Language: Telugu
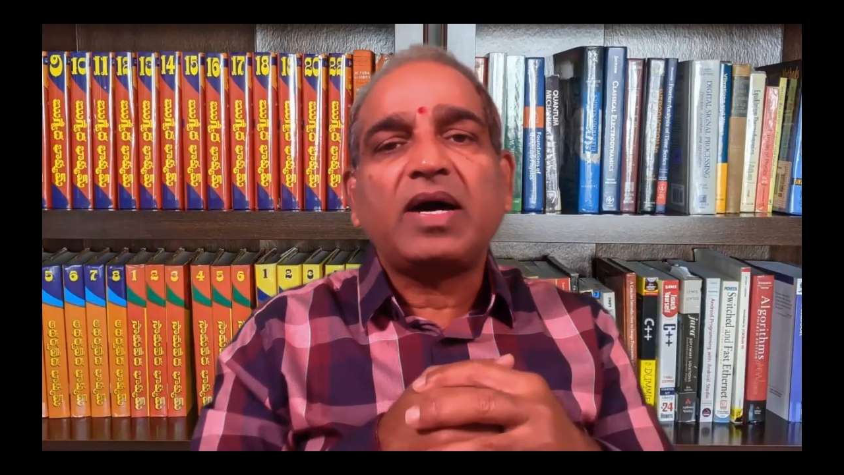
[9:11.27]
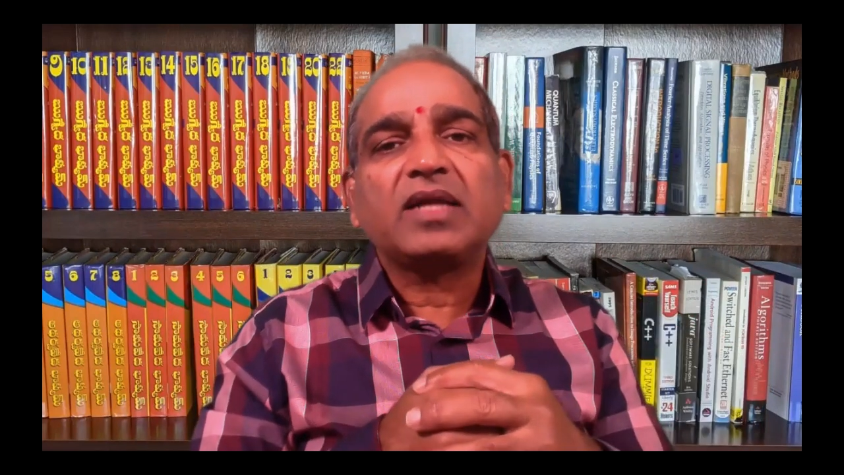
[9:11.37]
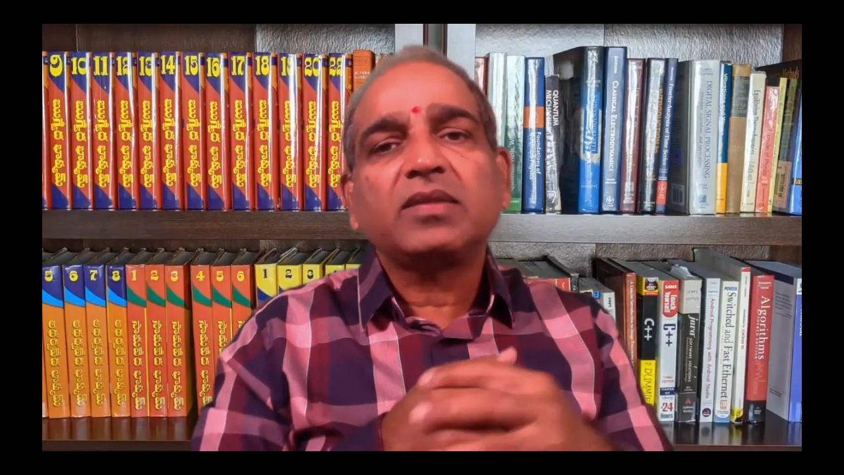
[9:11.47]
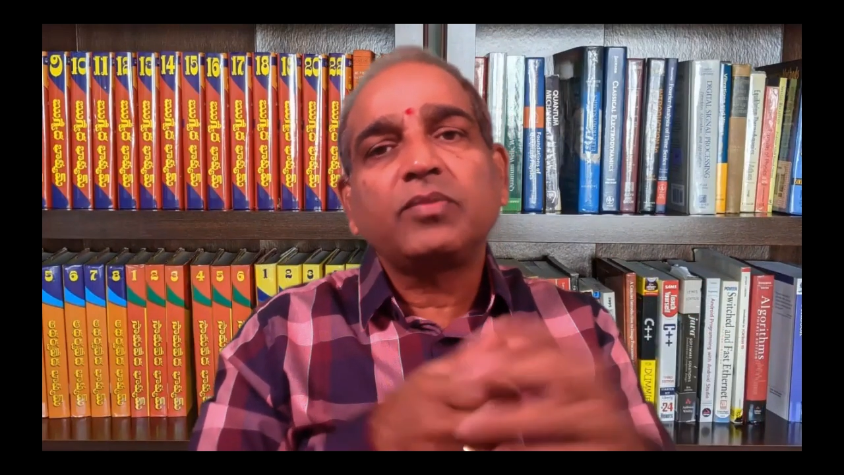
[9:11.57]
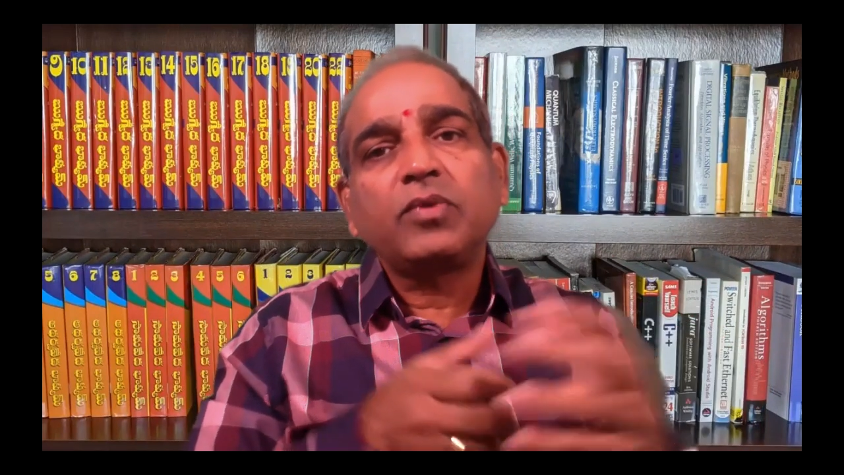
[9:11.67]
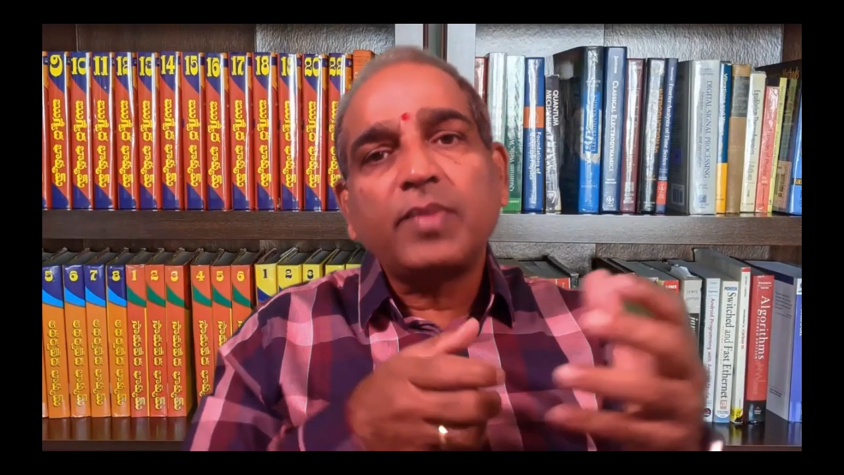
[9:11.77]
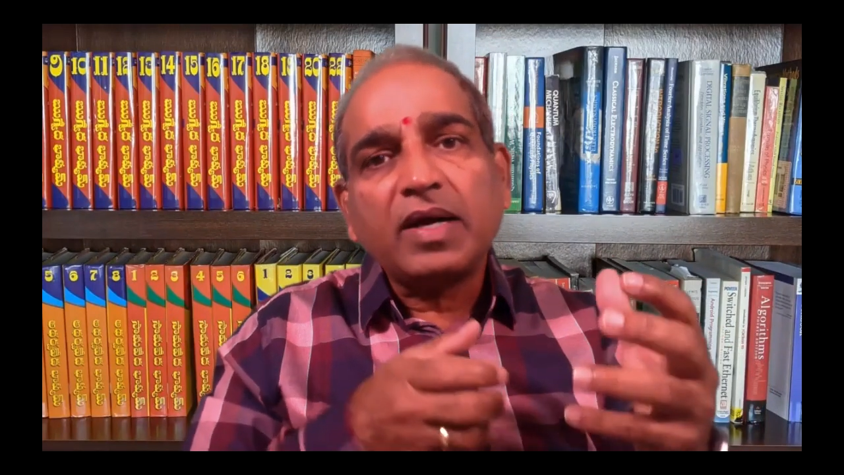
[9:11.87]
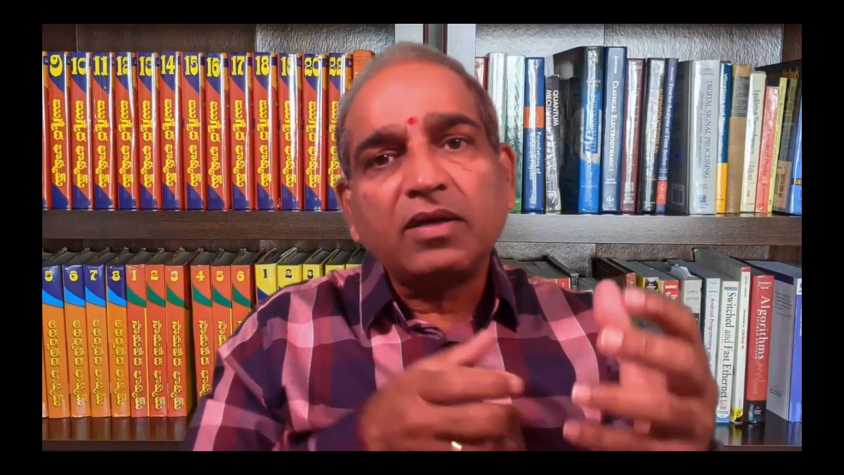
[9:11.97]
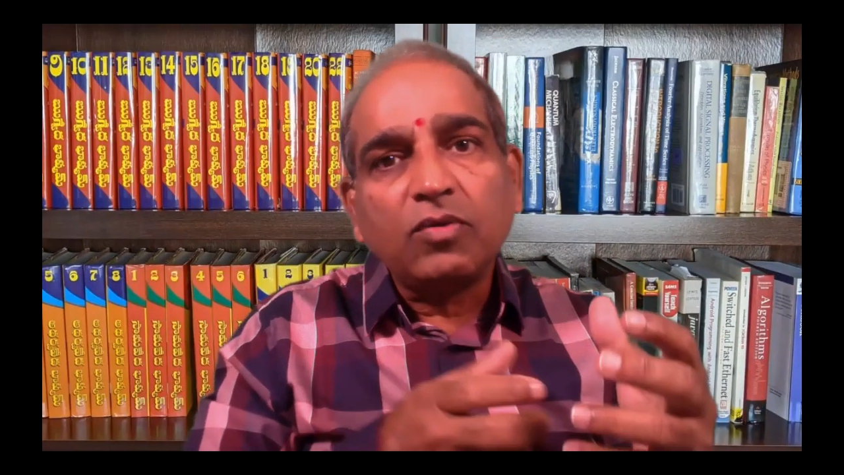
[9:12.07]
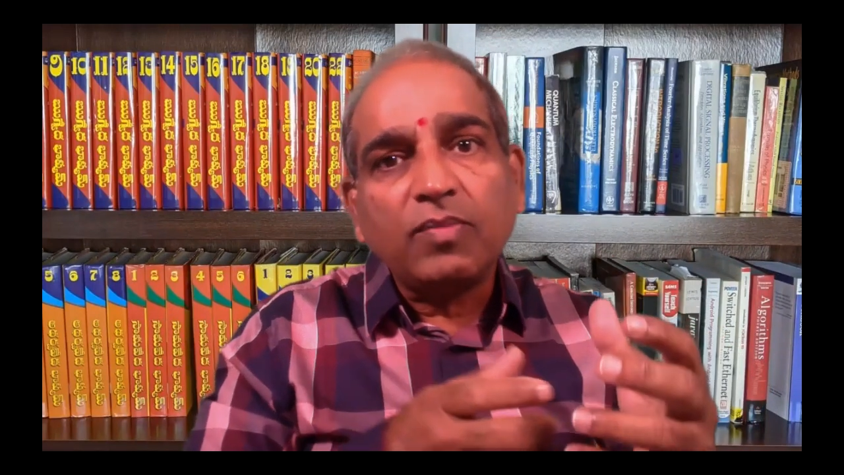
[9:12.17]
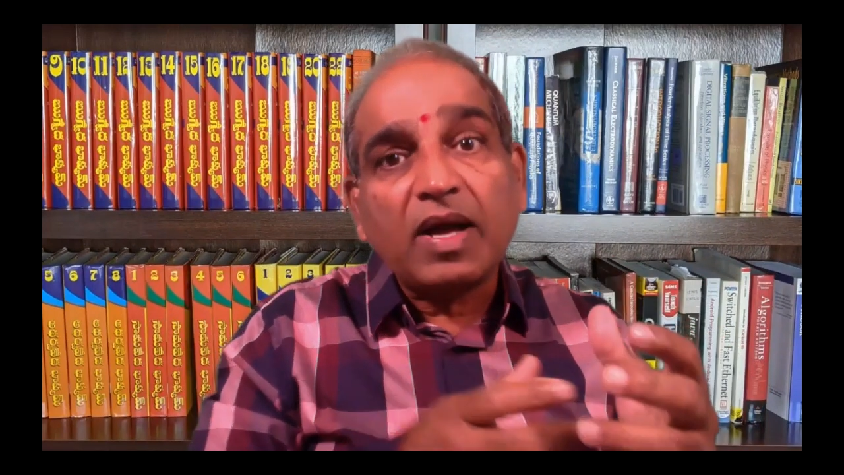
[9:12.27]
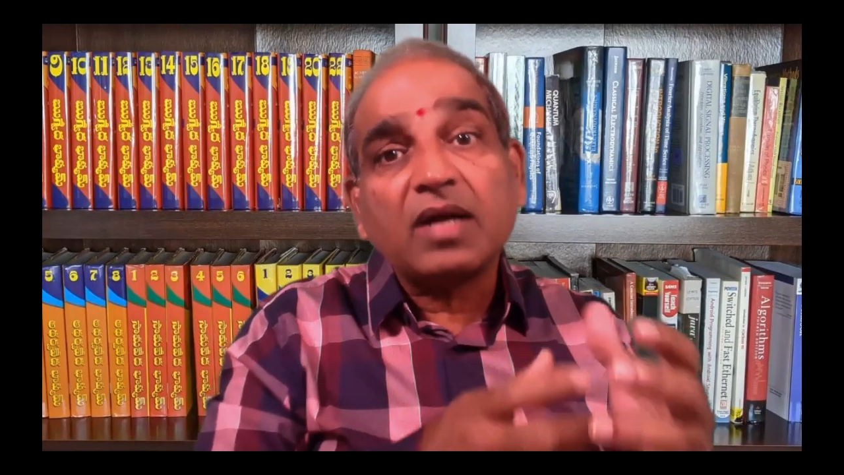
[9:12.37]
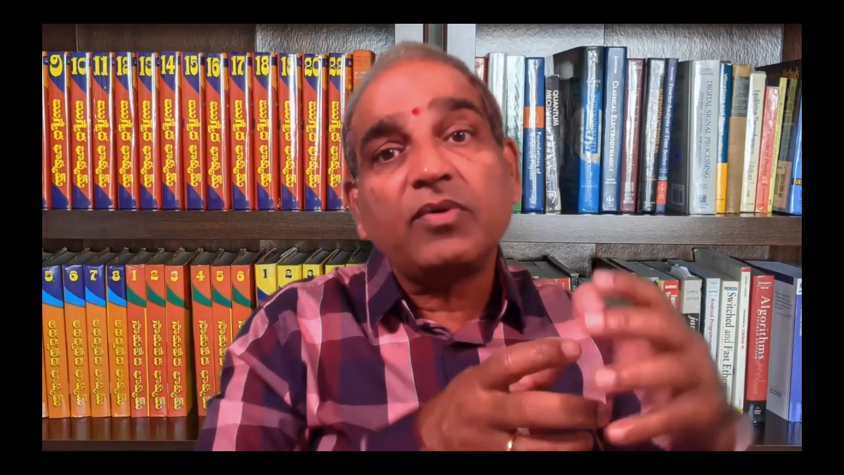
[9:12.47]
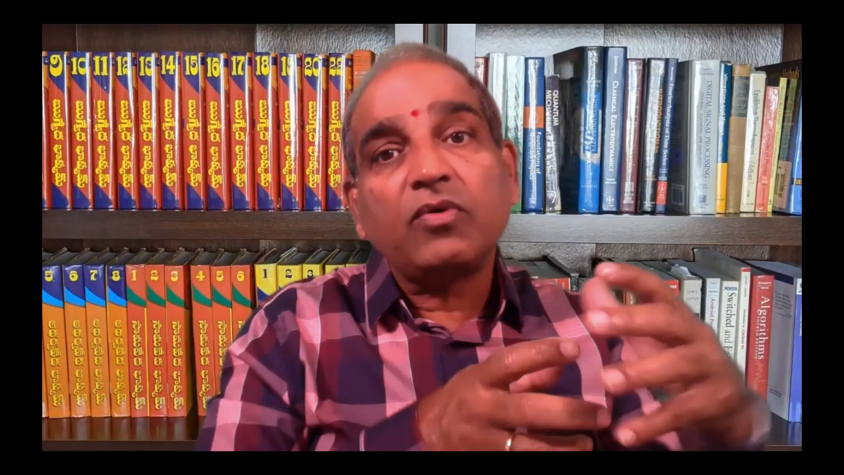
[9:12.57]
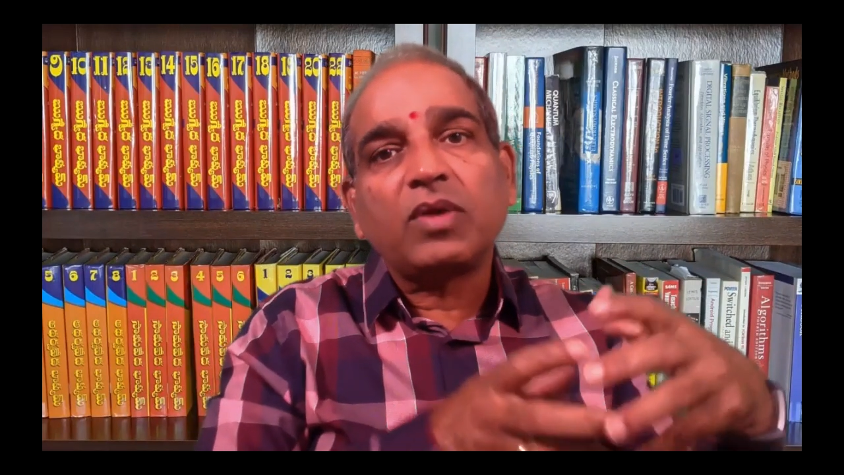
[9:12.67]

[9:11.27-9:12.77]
భారత భూభాగంలో భాగమే